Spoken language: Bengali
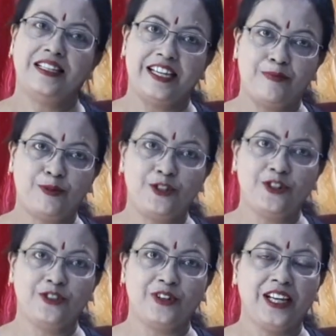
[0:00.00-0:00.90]
আজ এই
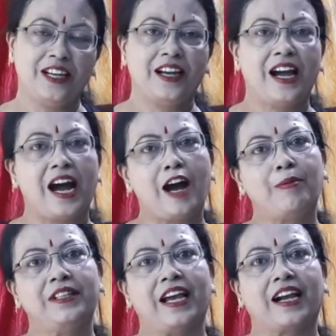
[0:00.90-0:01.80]
পর্যন্তই
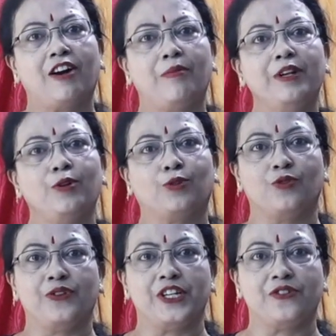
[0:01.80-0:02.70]
আবার দেখা হবে
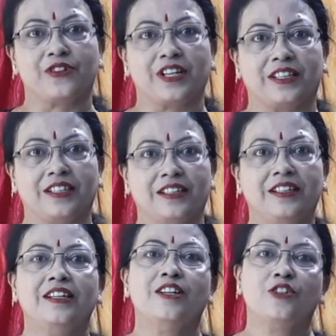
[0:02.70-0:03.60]
নতুন ভিডিওর সাথে
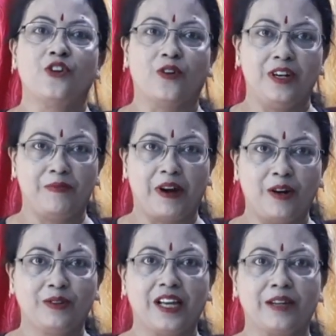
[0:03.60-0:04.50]
সকলে
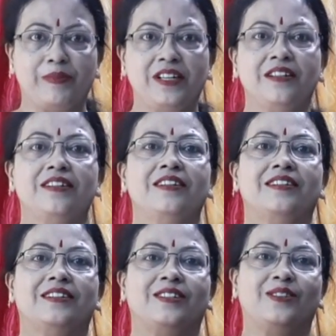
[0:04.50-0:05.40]
ভালো থাকবেন
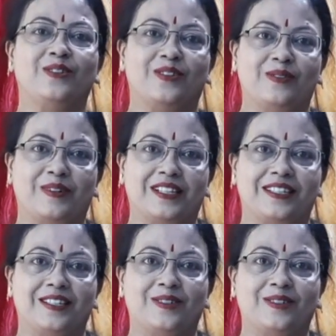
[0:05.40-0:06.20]
ধন্যবাদ